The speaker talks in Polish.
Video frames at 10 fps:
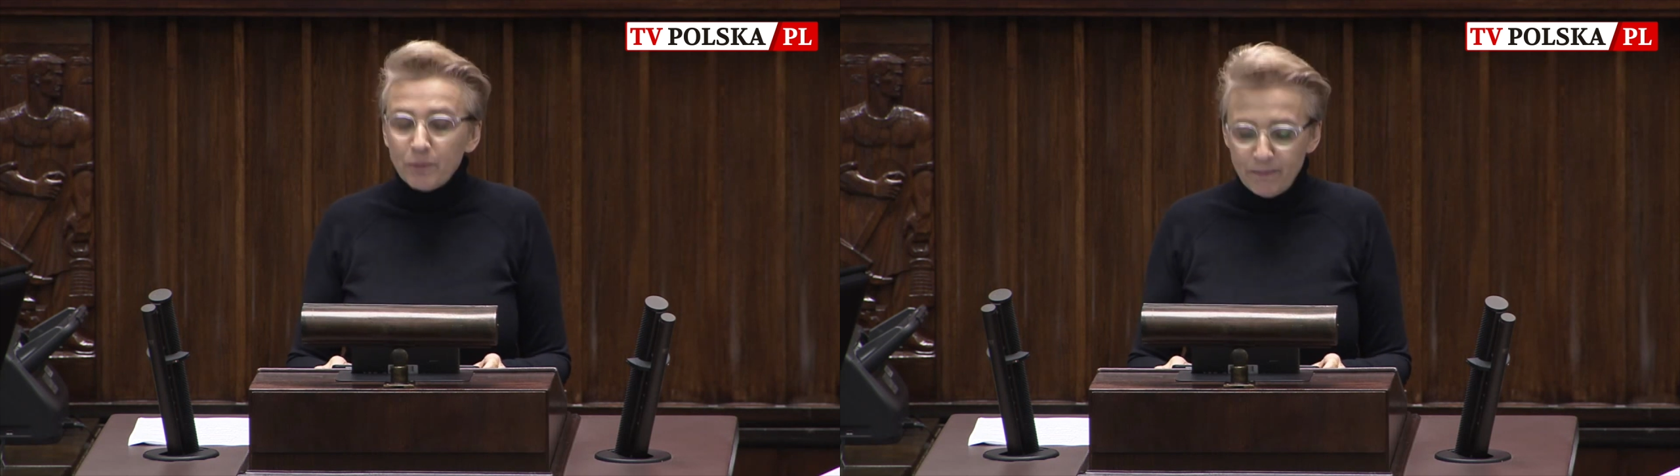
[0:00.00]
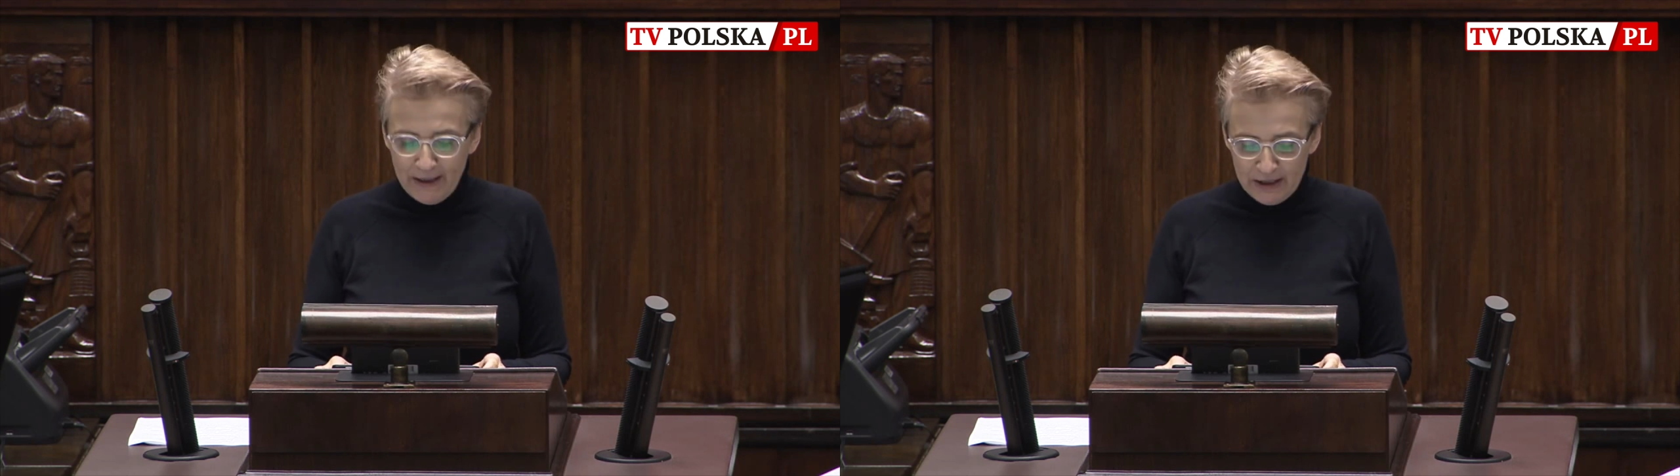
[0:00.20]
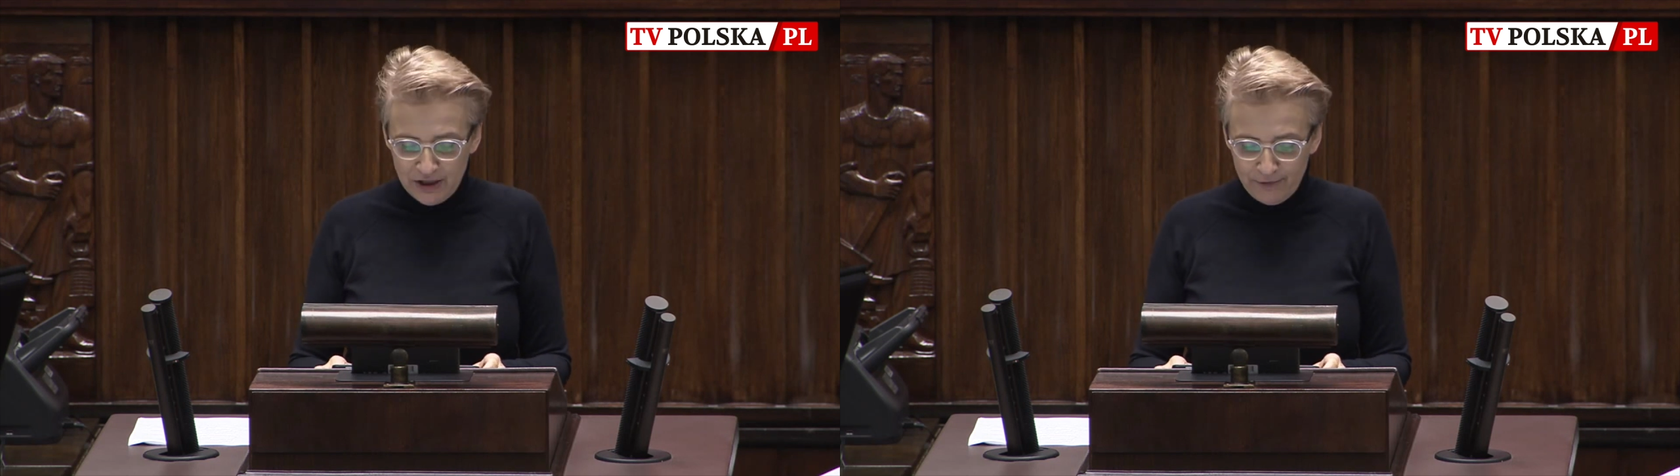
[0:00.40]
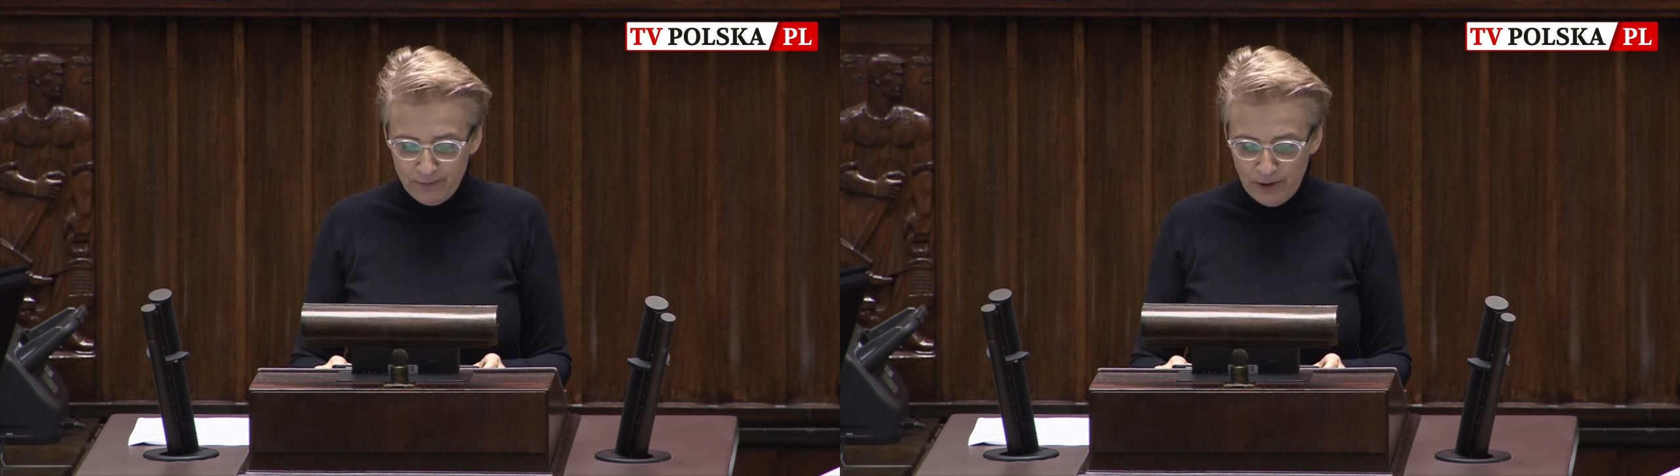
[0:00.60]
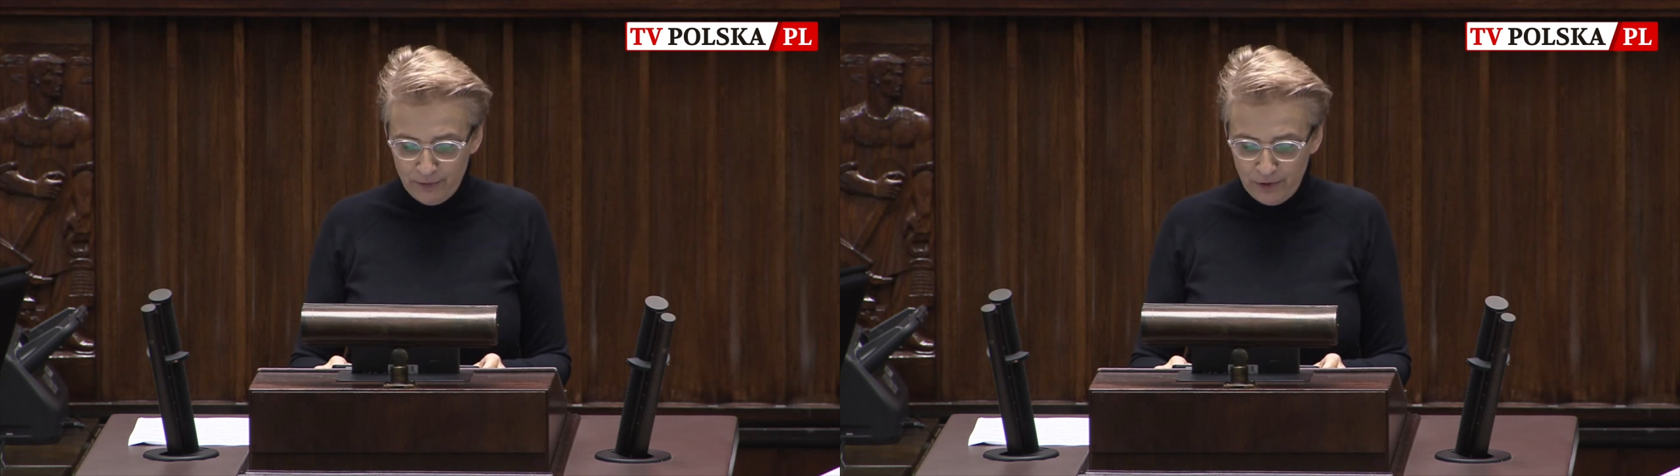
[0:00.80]
poparcia
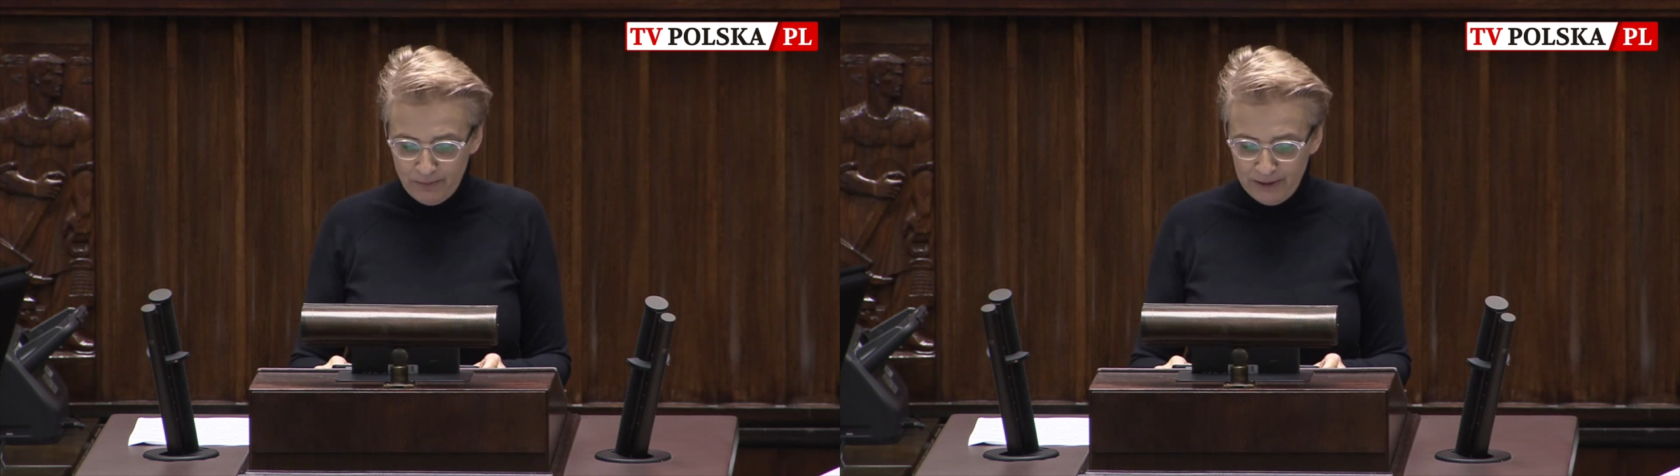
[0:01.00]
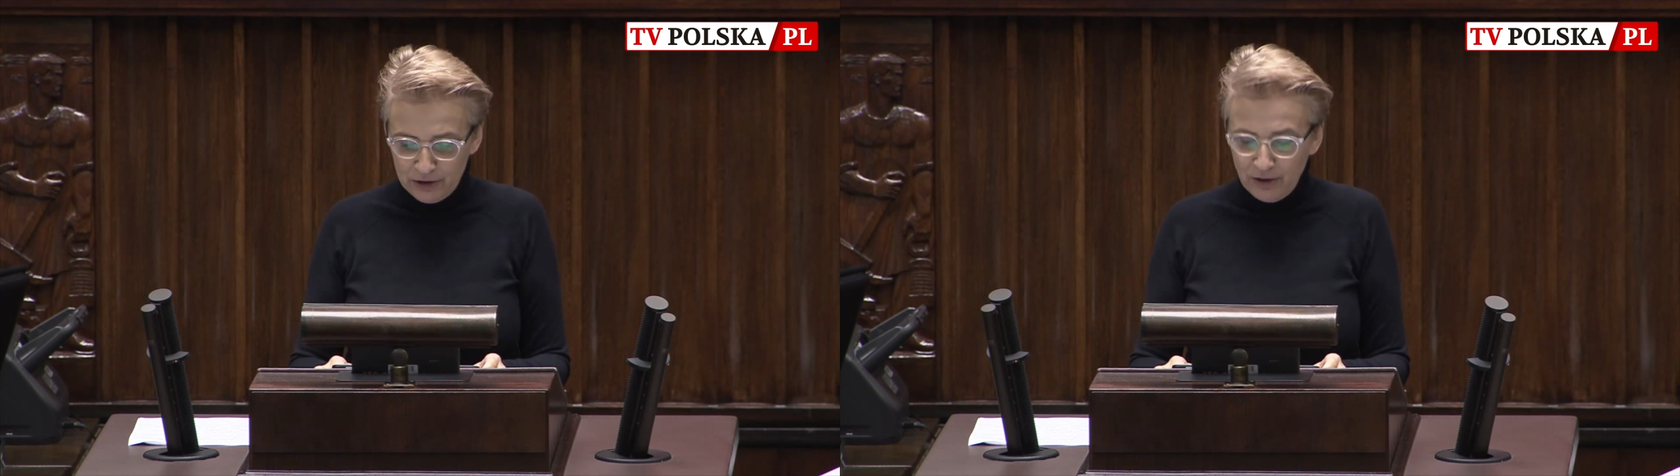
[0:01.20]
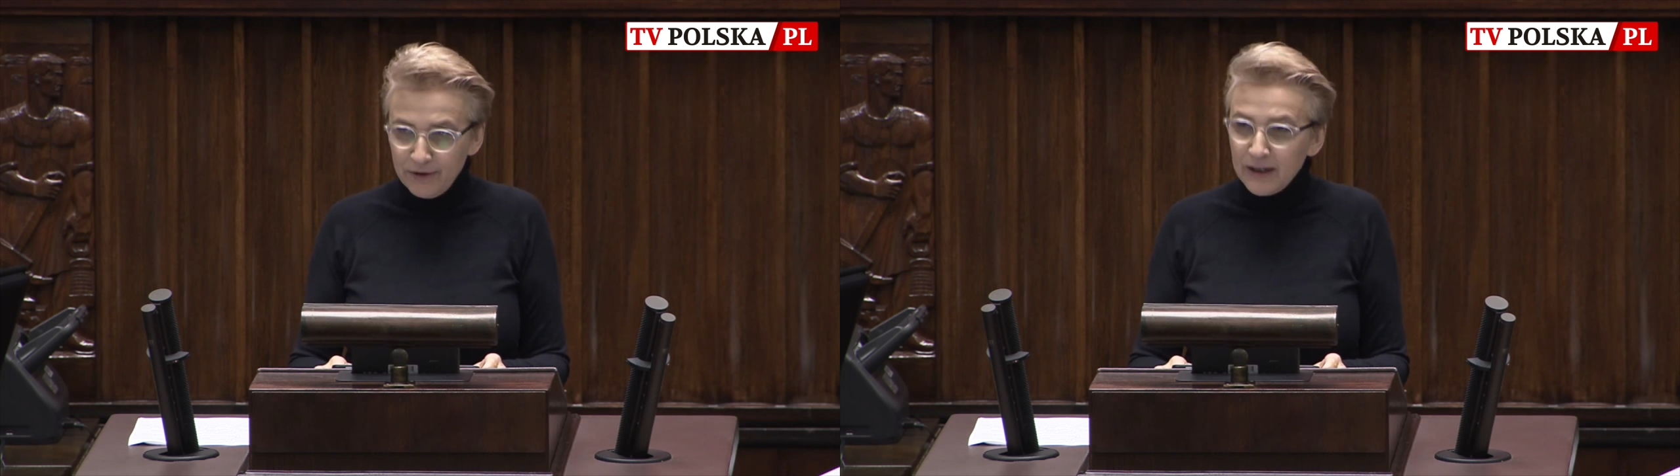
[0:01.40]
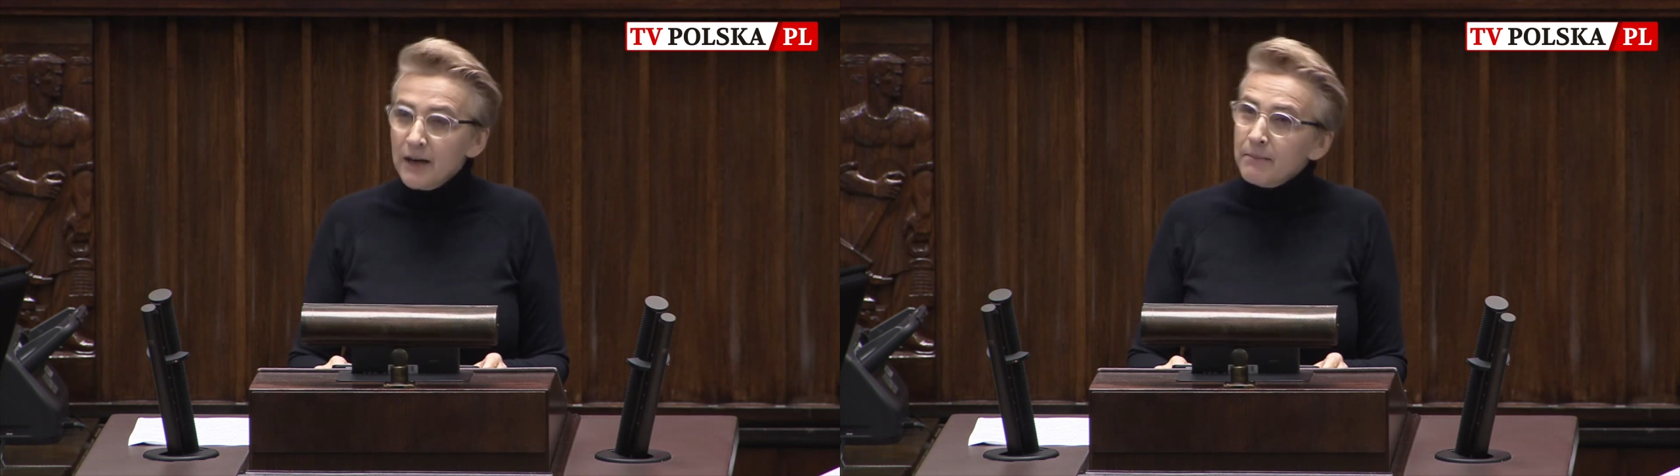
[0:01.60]
wyborów kopertowych